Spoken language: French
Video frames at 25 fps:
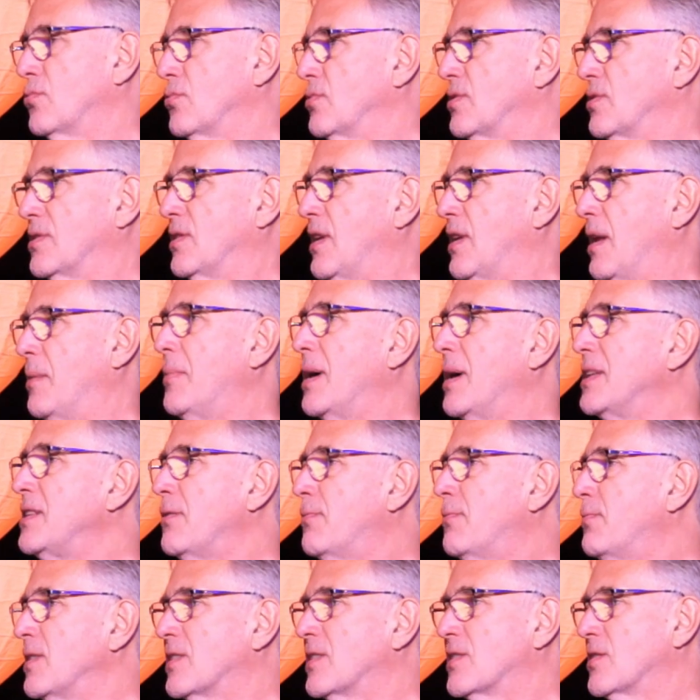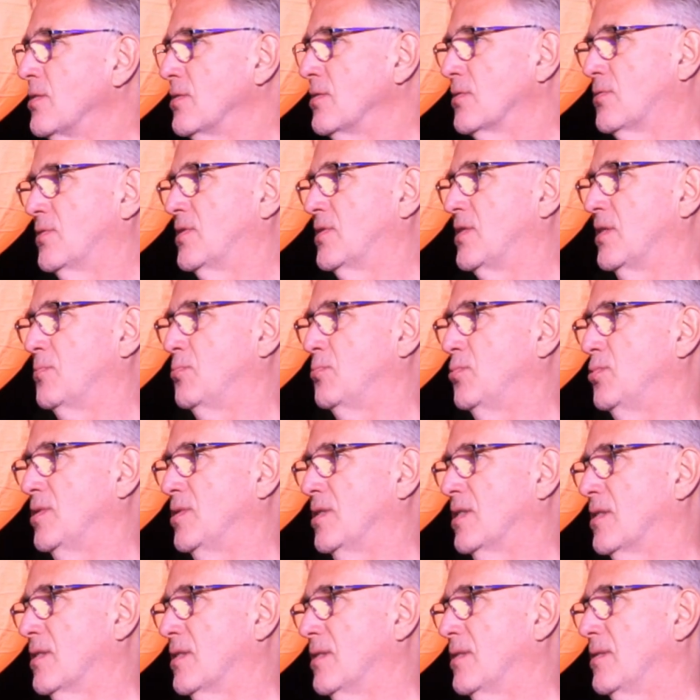de la magnificence de cette
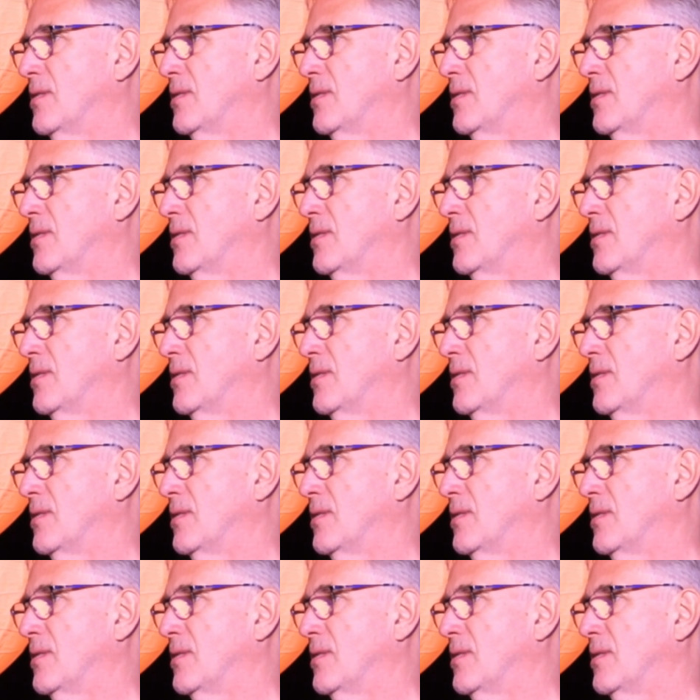musique.